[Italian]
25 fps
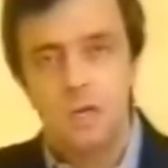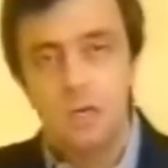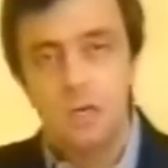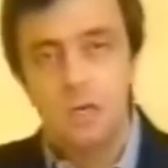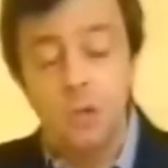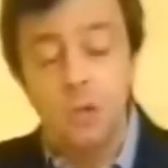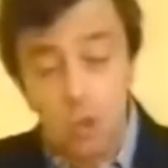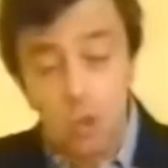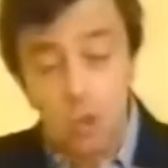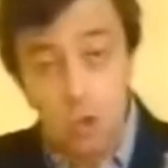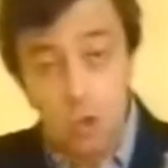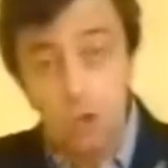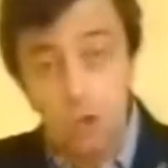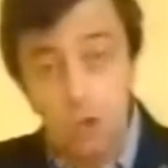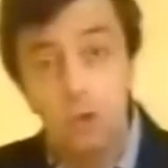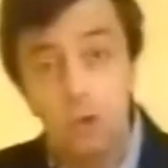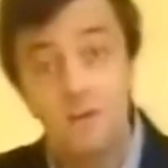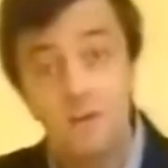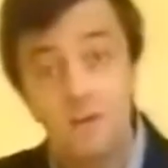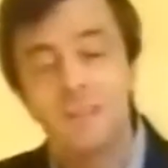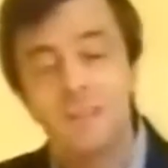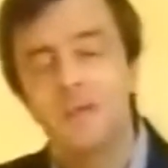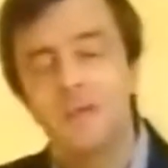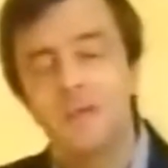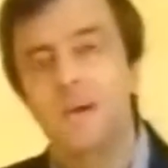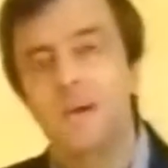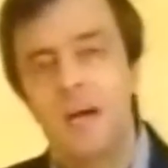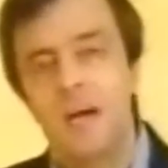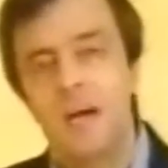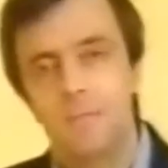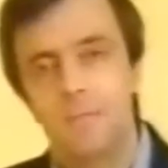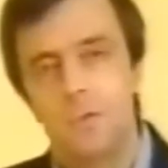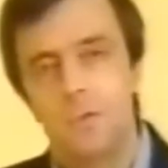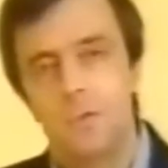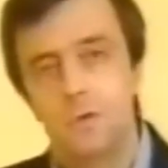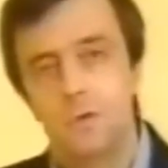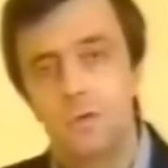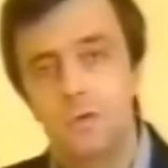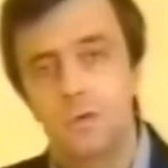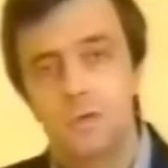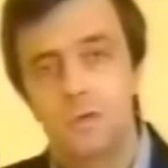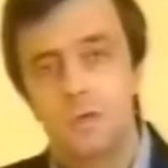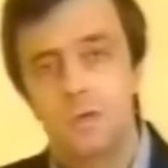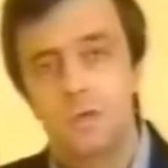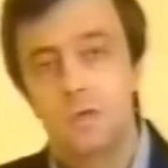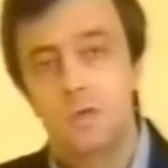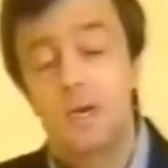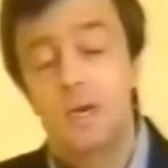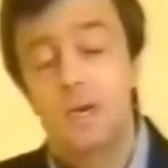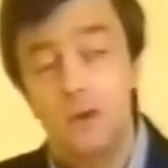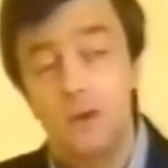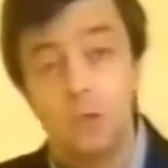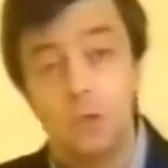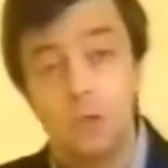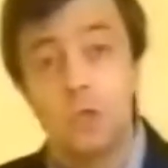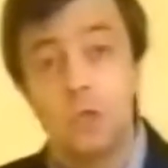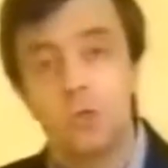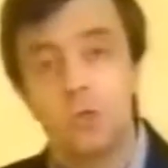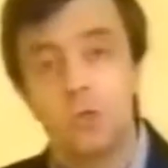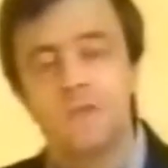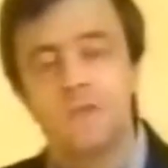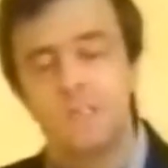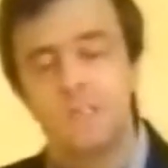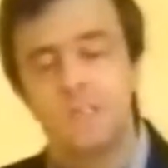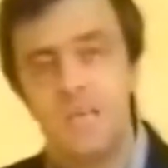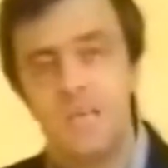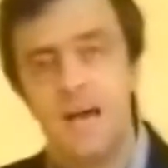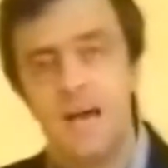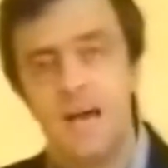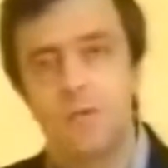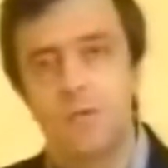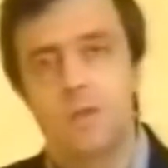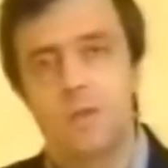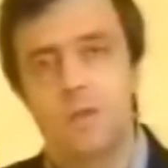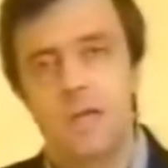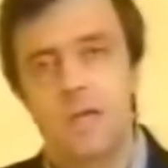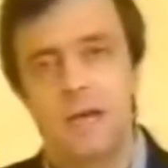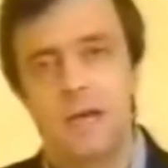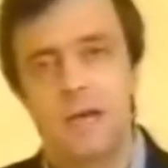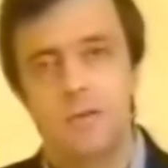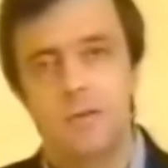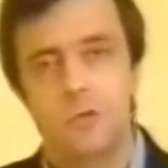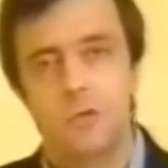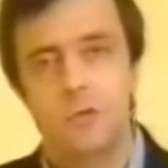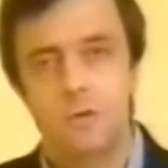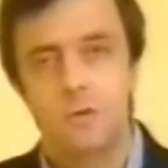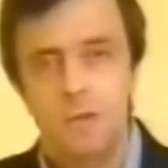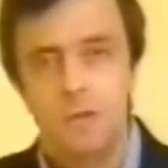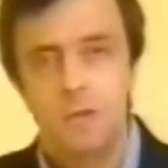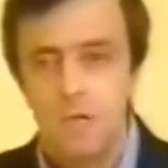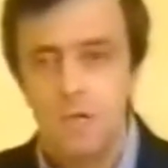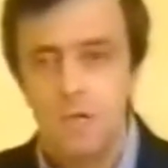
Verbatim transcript: Io so dove andavamo e io so dove stiamo andando,